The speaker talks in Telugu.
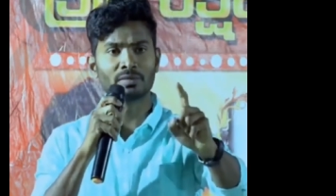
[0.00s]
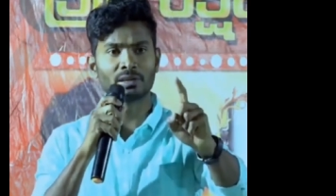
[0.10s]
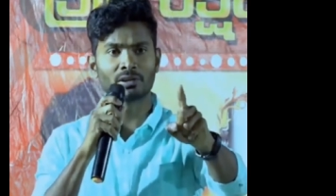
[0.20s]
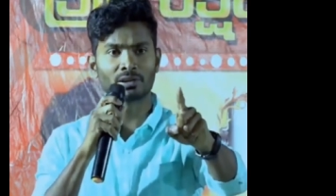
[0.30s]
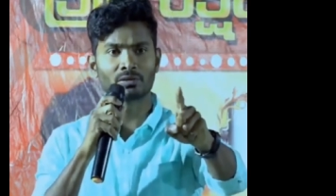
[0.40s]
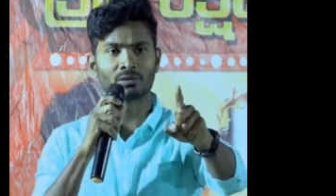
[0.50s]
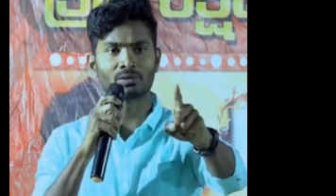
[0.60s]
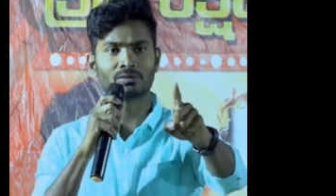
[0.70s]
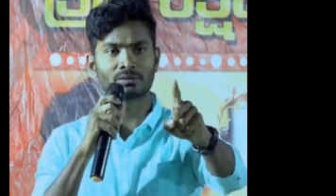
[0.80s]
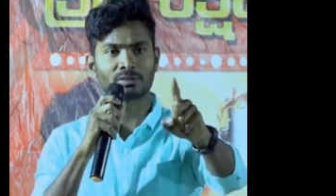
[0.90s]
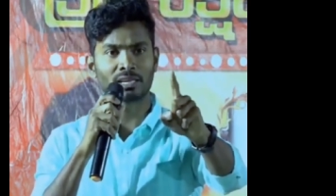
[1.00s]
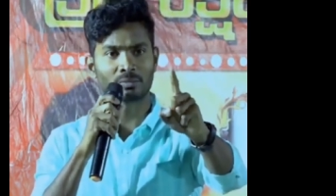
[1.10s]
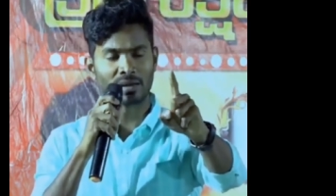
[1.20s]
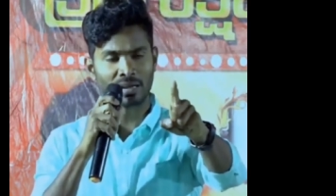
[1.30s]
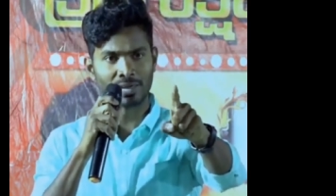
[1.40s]
మీ కొరకు
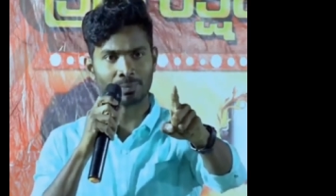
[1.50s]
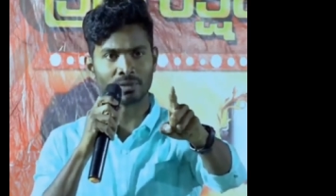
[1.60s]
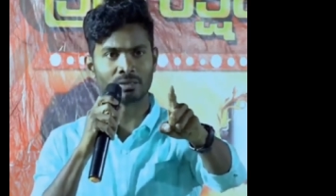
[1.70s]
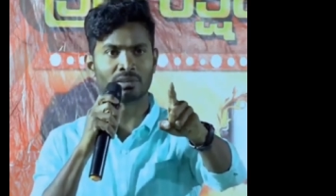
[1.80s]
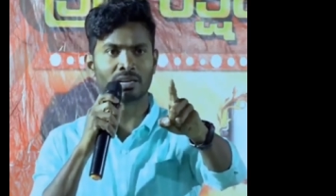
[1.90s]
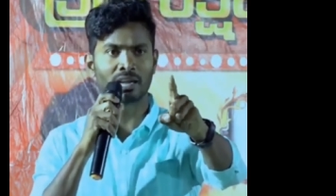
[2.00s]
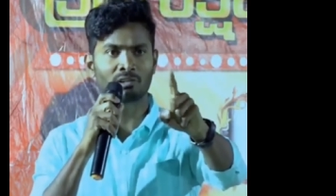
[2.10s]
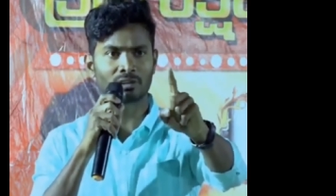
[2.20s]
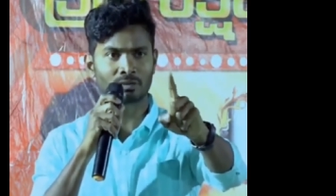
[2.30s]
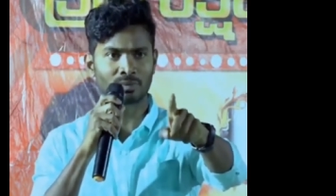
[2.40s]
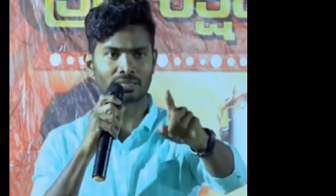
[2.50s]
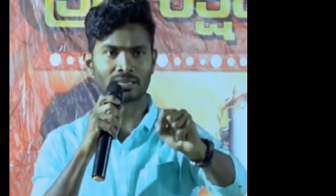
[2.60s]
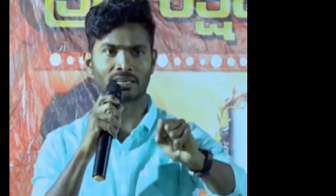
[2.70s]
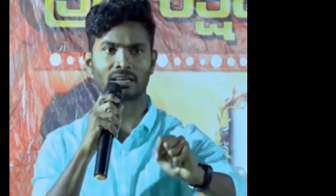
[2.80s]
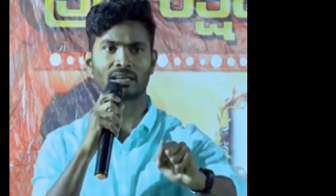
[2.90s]
నేను బలైపోయాను మీరు నా కొరకు
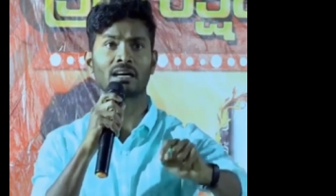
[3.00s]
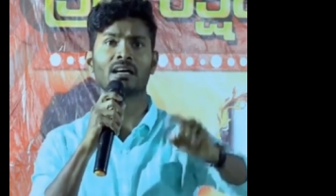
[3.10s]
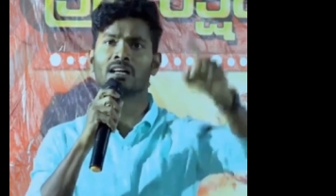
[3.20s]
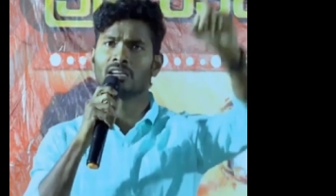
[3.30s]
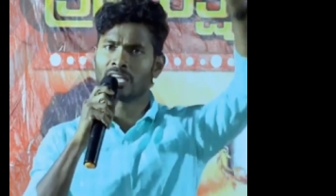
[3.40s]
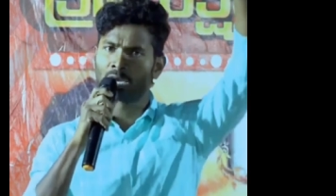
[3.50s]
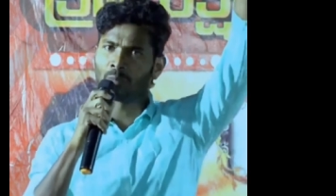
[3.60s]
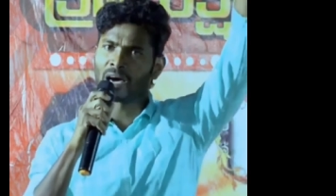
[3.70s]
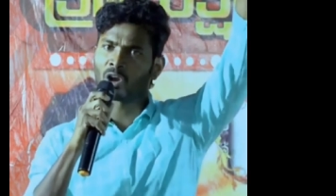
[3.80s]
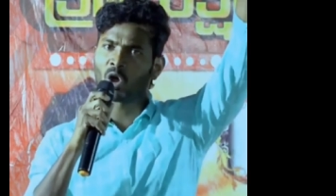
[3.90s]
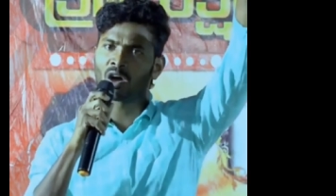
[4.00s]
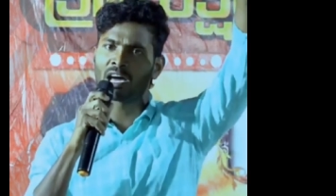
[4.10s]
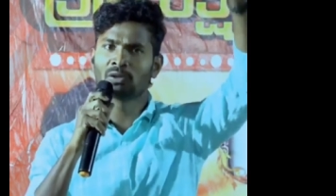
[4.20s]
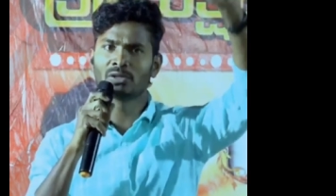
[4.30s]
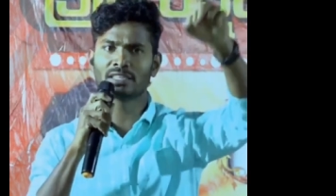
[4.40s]
బ్రతకలరా నేను
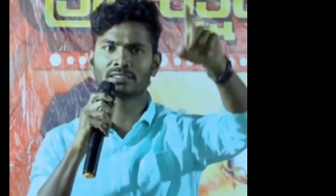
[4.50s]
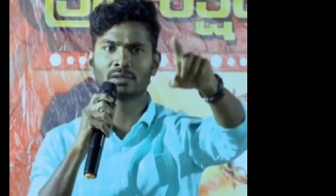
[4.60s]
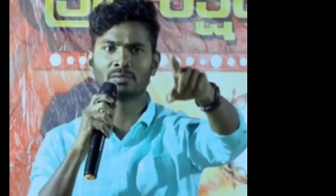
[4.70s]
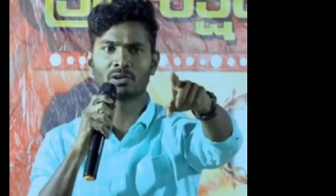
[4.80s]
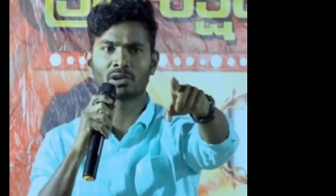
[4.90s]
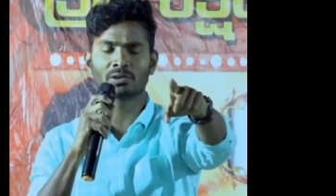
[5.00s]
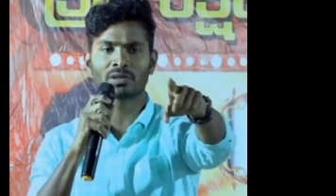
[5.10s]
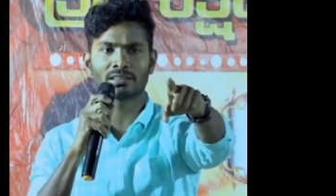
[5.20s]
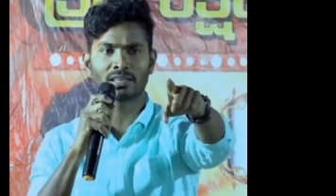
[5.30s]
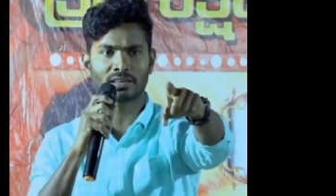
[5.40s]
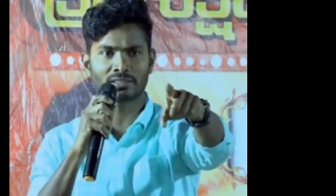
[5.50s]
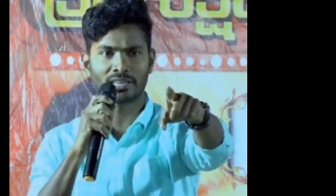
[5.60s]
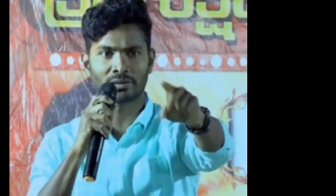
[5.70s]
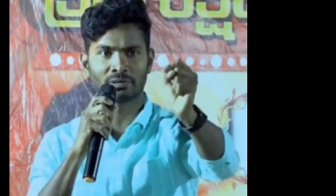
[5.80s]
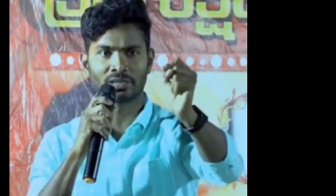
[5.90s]
పరలోకాన్ని వదిలేశాను మీ కొరకు నా తండ్రి
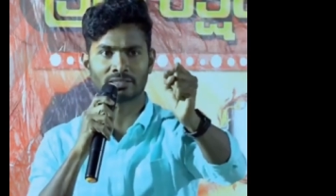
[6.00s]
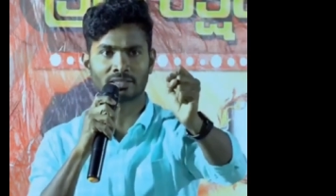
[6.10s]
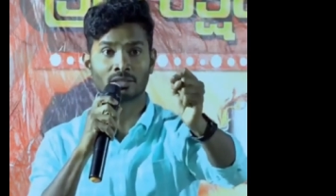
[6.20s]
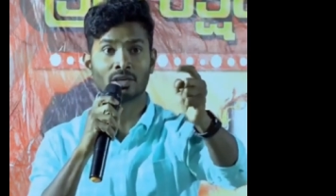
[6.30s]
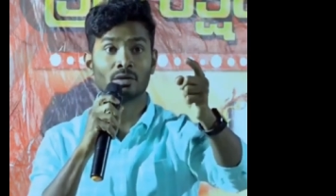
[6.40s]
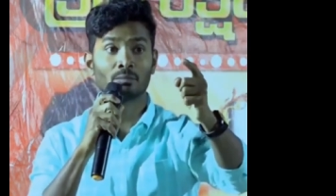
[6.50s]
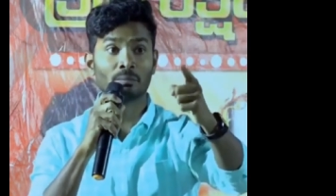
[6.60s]
చేయను వదిలేశాను